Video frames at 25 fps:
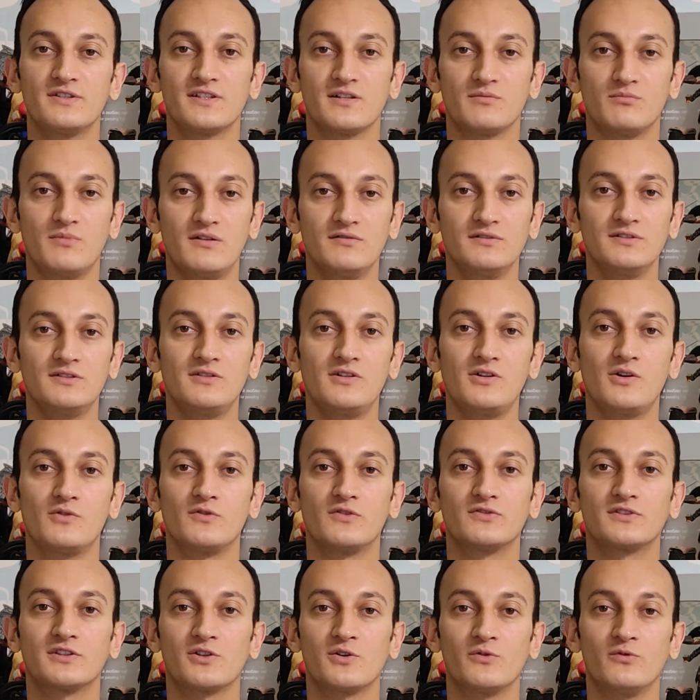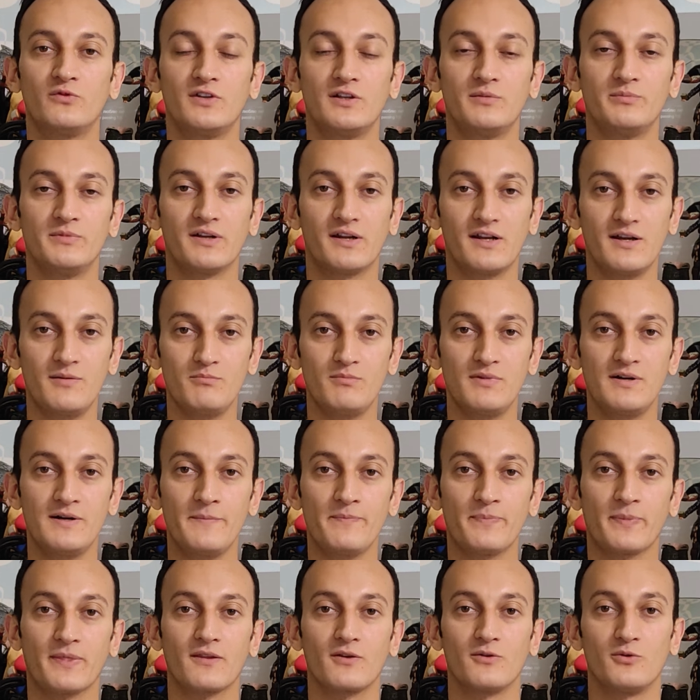из забавного во втором фильме
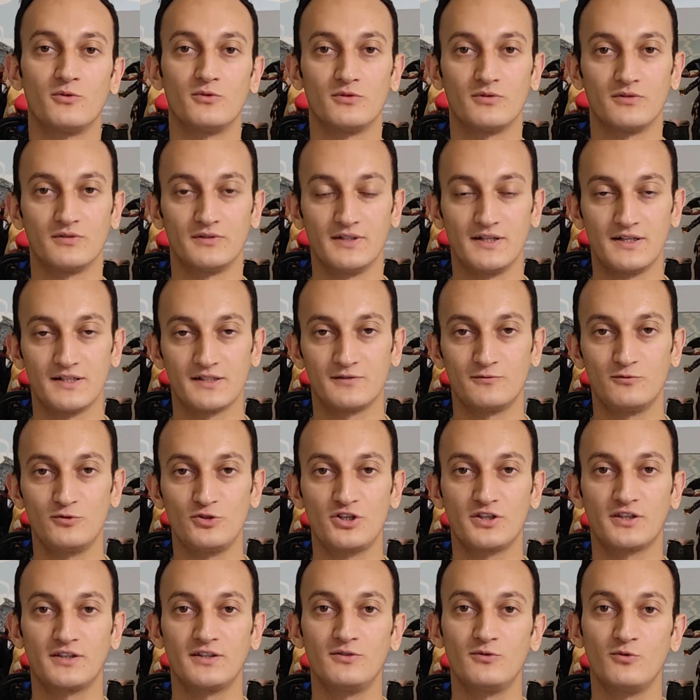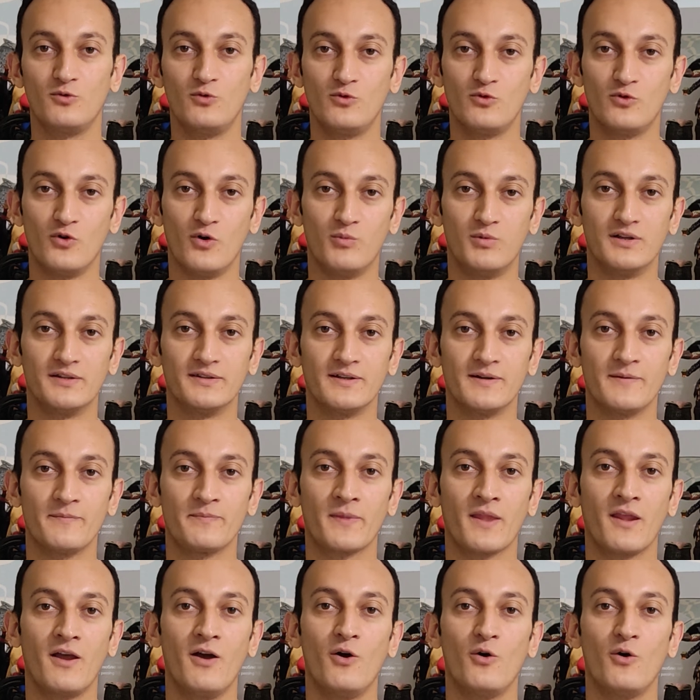«Рэмбо» на озвучке у Гоблина.